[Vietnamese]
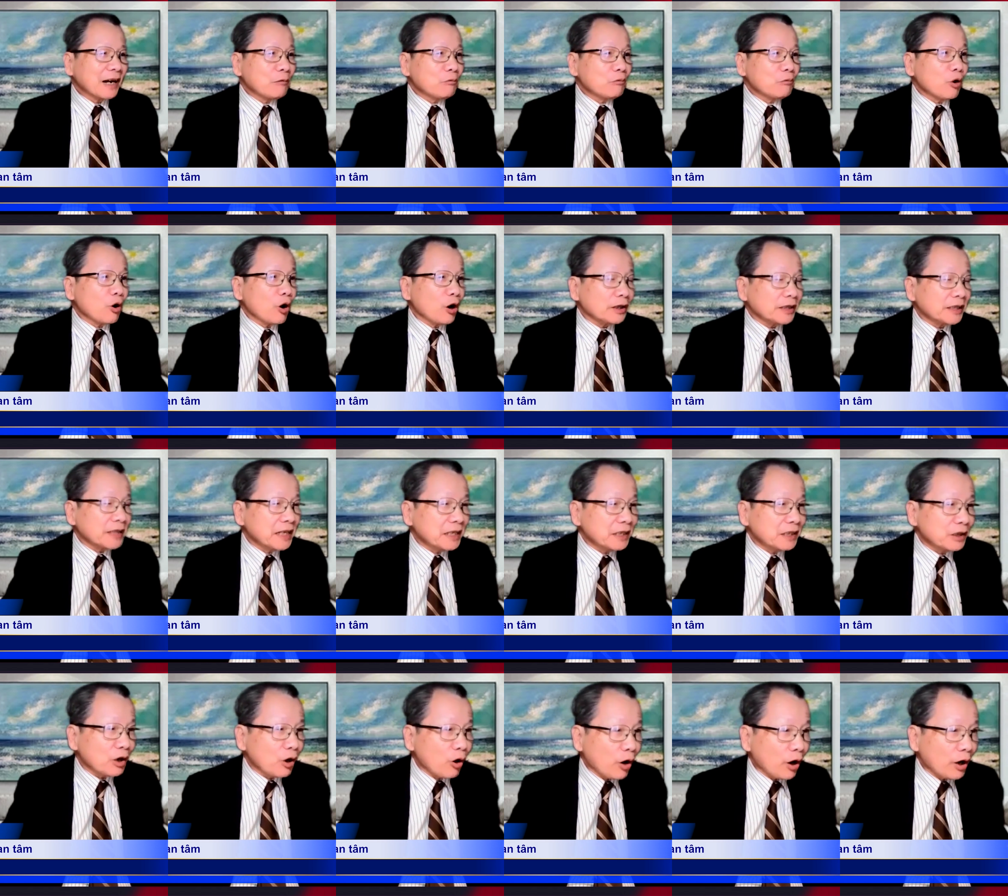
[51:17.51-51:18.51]
không có
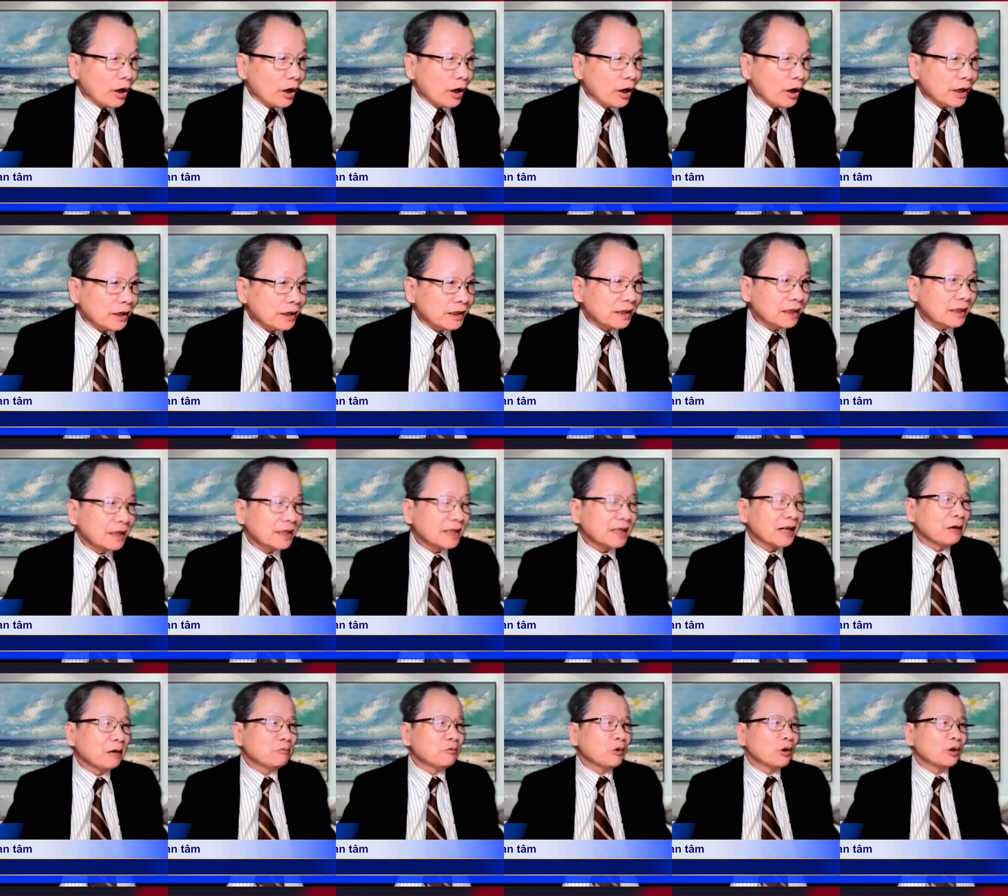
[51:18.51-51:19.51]
tiếng nói
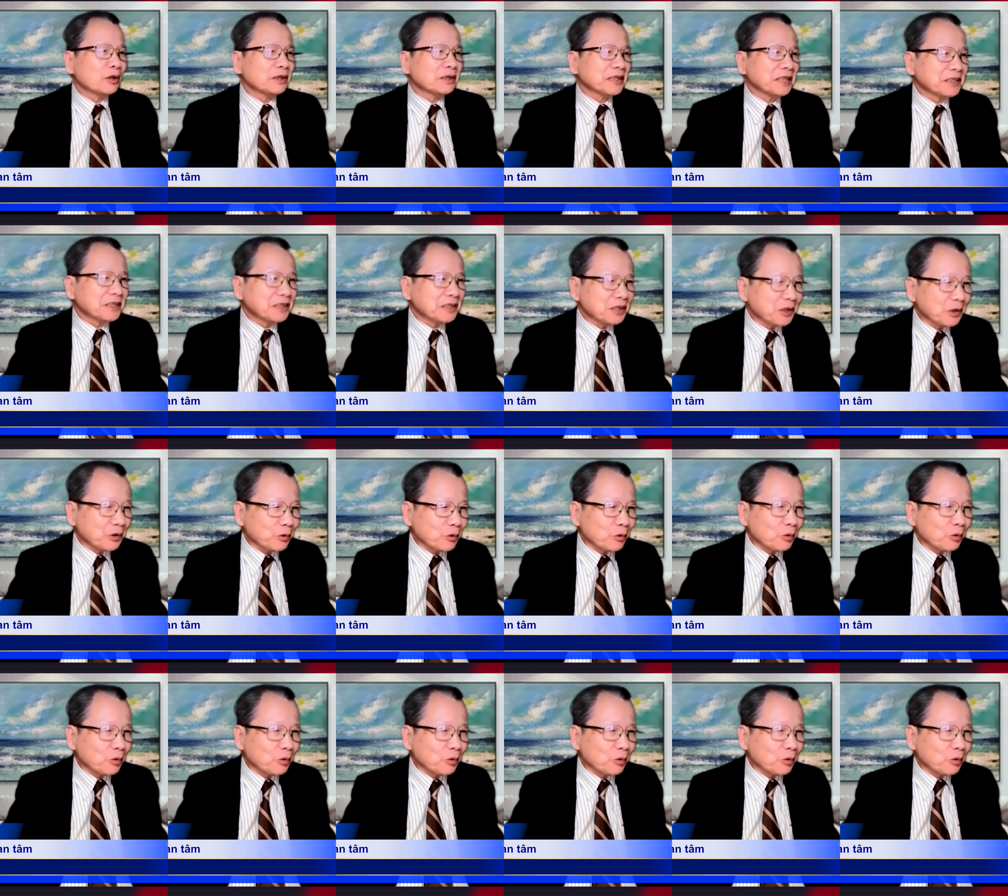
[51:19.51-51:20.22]
không có dân